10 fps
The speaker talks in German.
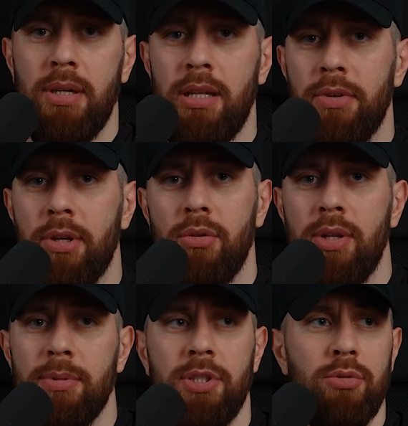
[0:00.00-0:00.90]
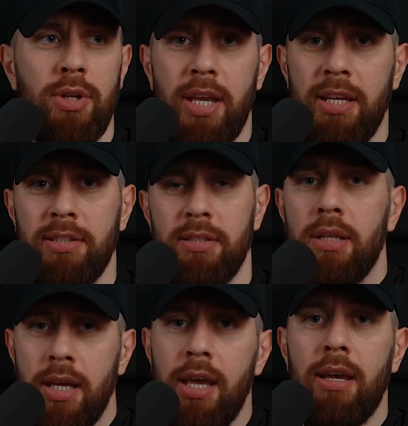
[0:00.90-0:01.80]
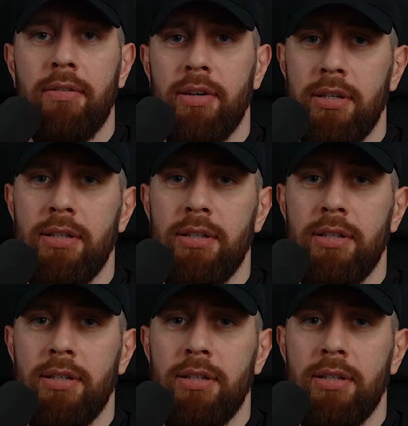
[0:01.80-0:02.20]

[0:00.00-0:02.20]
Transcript: entweder du nimmst es oder gehst, dann geh einfach.